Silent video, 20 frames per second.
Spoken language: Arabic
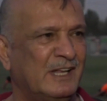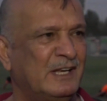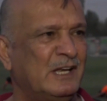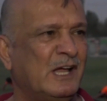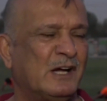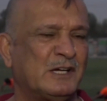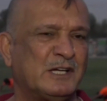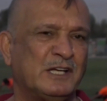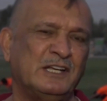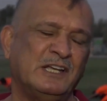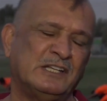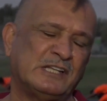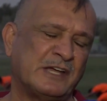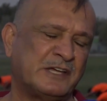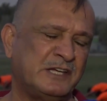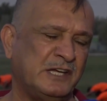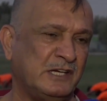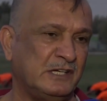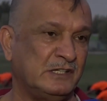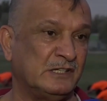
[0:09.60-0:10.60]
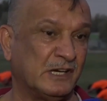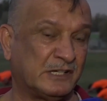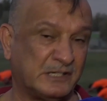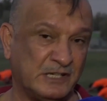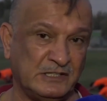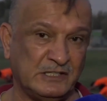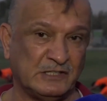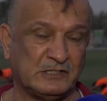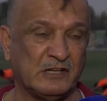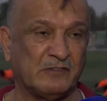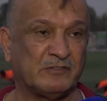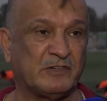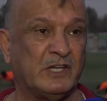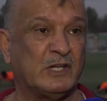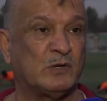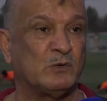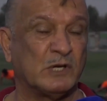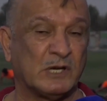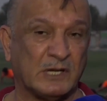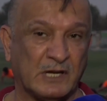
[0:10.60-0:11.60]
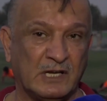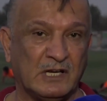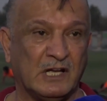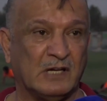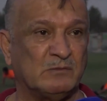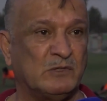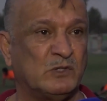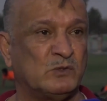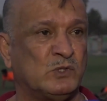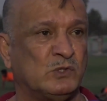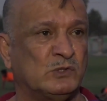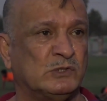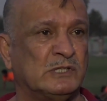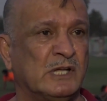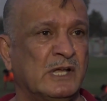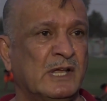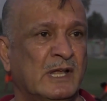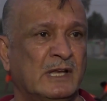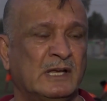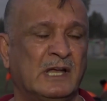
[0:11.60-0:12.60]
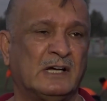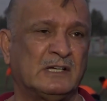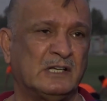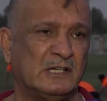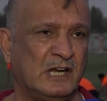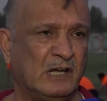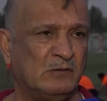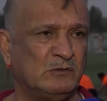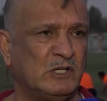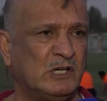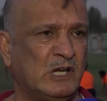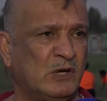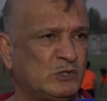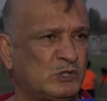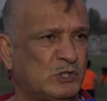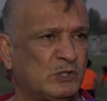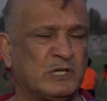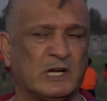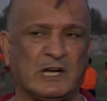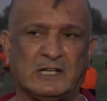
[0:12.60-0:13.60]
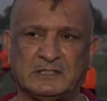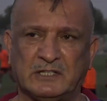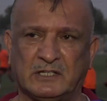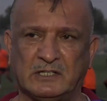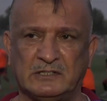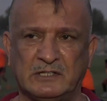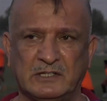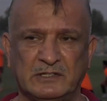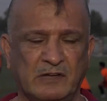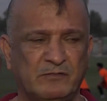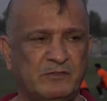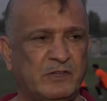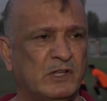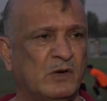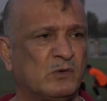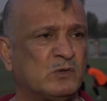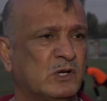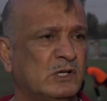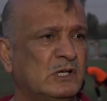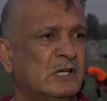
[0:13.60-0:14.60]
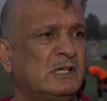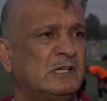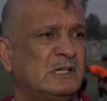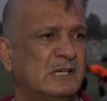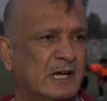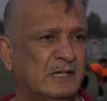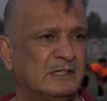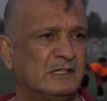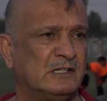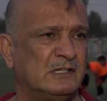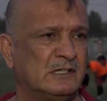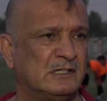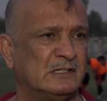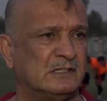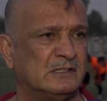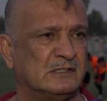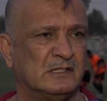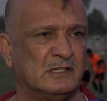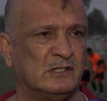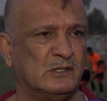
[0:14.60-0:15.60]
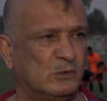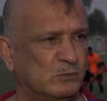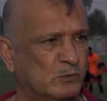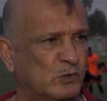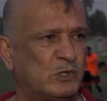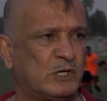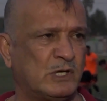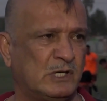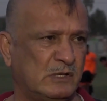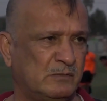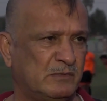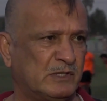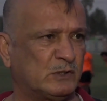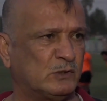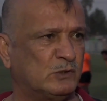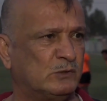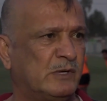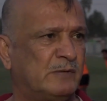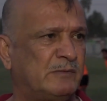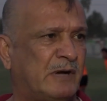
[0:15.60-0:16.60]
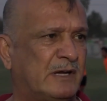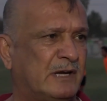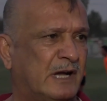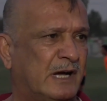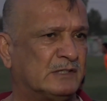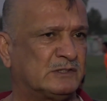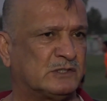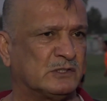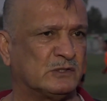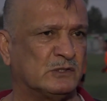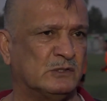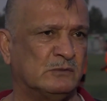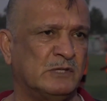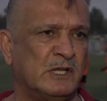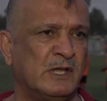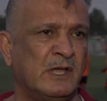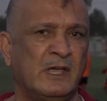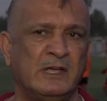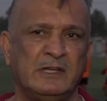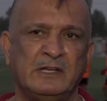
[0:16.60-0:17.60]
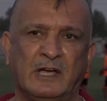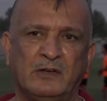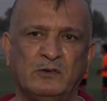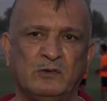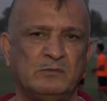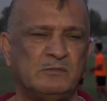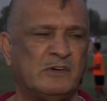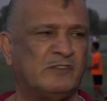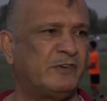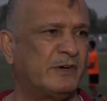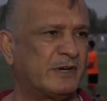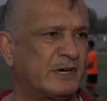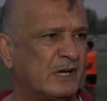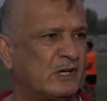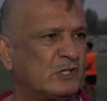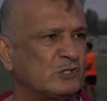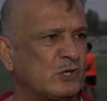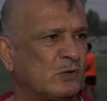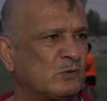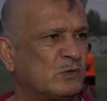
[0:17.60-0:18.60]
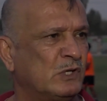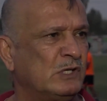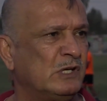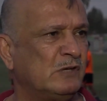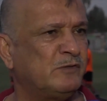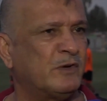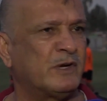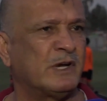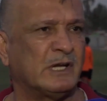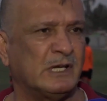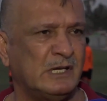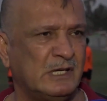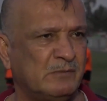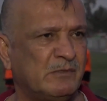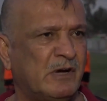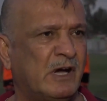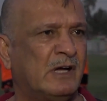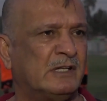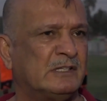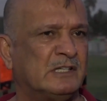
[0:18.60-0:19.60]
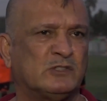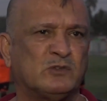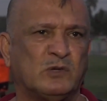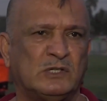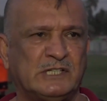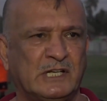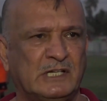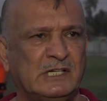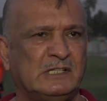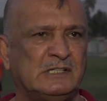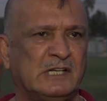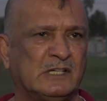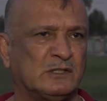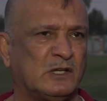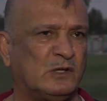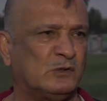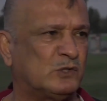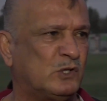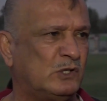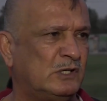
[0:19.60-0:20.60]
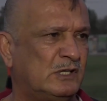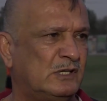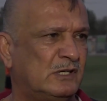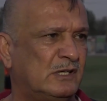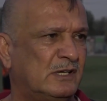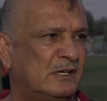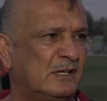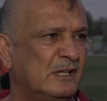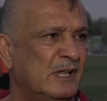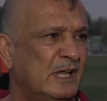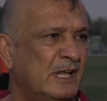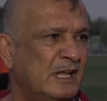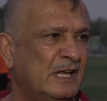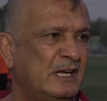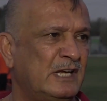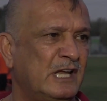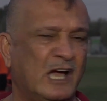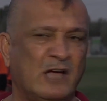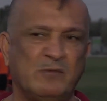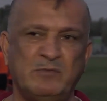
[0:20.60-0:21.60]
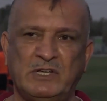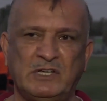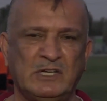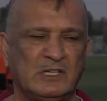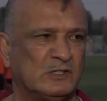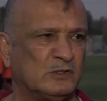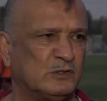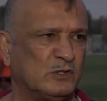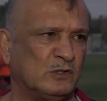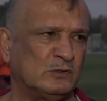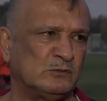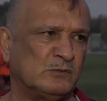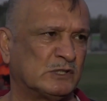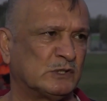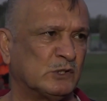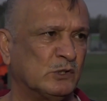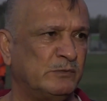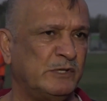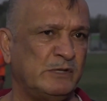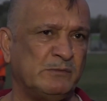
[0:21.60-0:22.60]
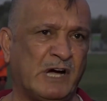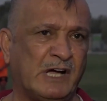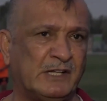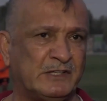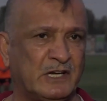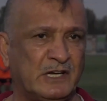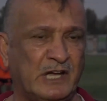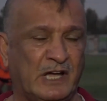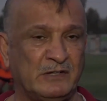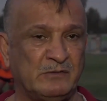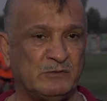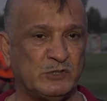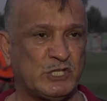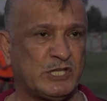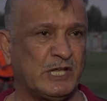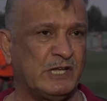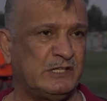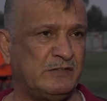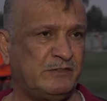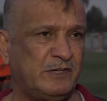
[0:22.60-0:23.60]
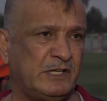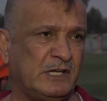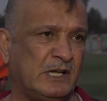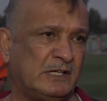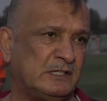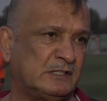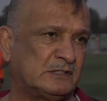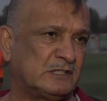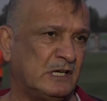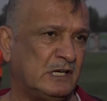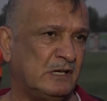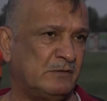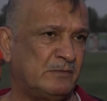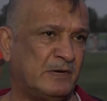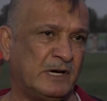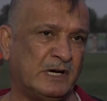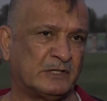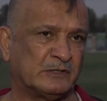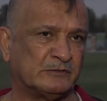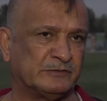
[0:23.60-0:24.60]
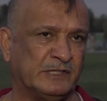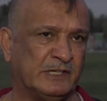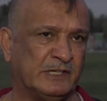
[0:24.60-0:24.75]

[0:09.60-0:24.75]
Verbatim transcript: لكن اكيد اكيد التفكير والقلق موجود لكن الحمد لله والشكر اعتقد نفذوا كل يعني الامور اللي مطلوبه على عاتقهم يعني رخصوا كل الفرق اللي ما ادت والدليل ده يطلعون كل اللاعبين اللي يطلعون المطلوبين ما ادري يعني مستهدفين نادي الطلب ما اعرف